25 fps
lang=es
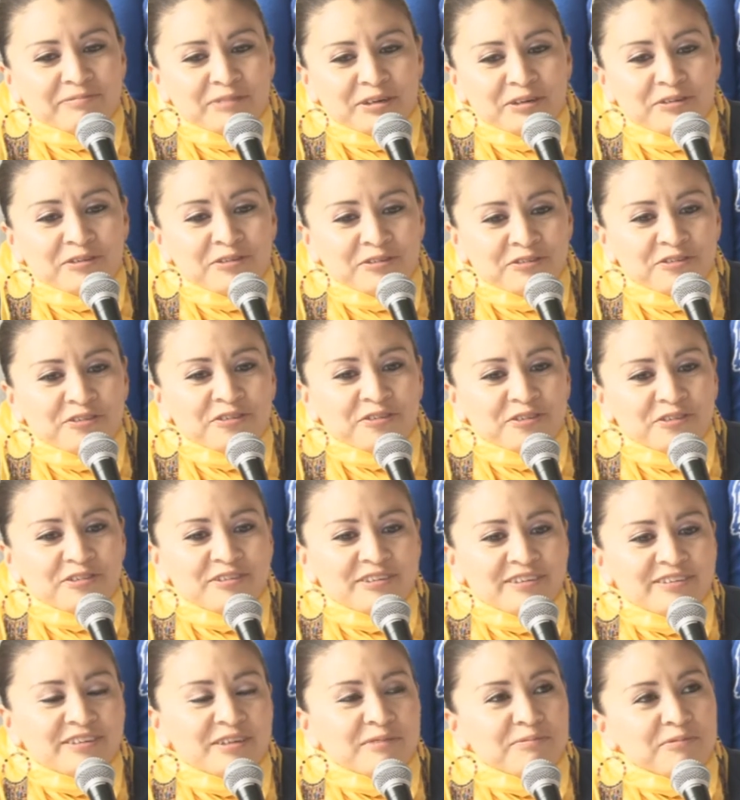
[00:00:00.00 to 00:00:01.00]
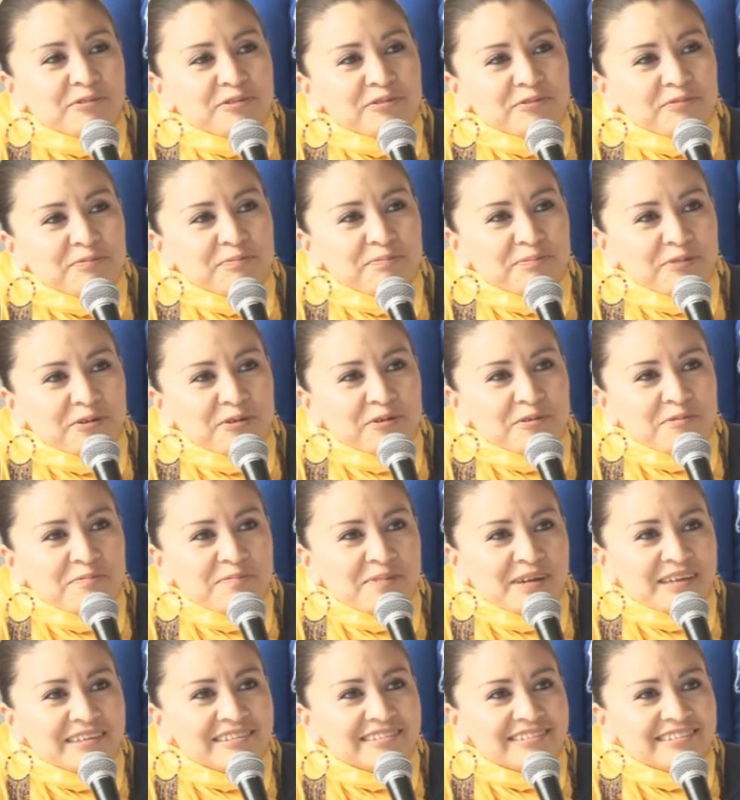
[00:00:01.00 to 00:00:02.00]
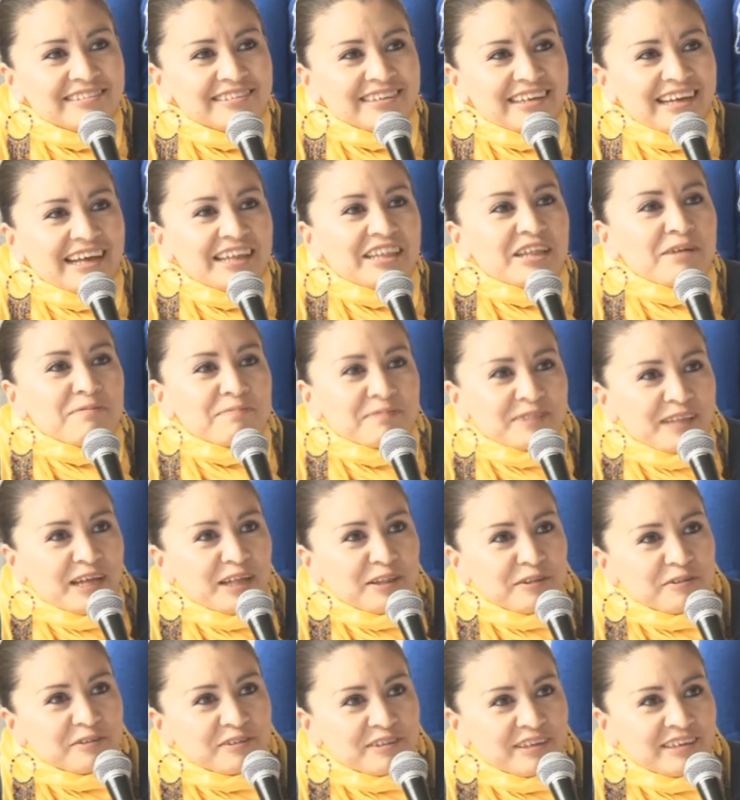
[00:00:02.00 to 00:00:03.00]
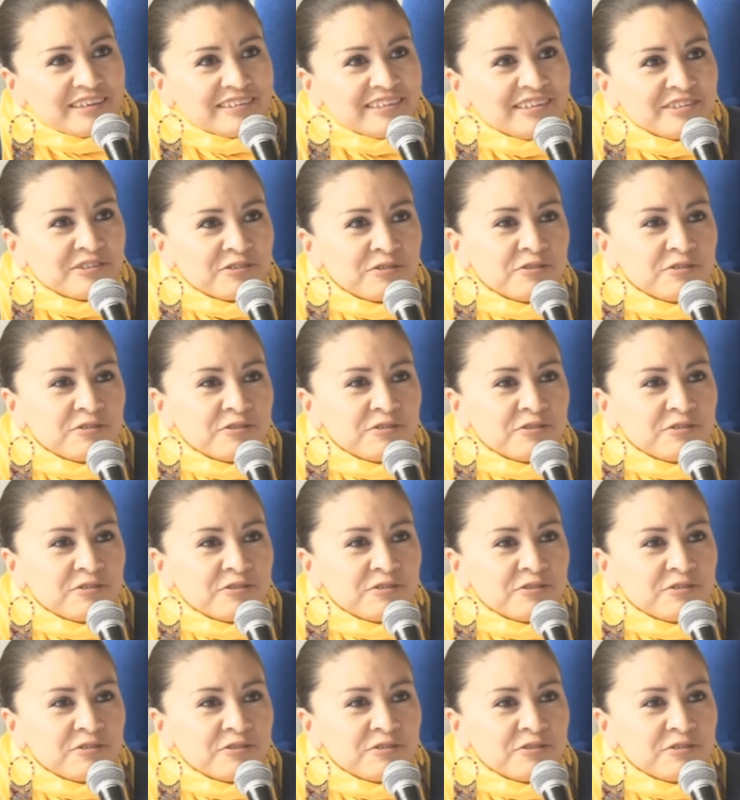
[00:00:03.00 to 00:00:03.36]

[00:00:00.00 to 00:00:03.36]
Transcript: bueno, nosotros sí estamos un poco más adaptados a esas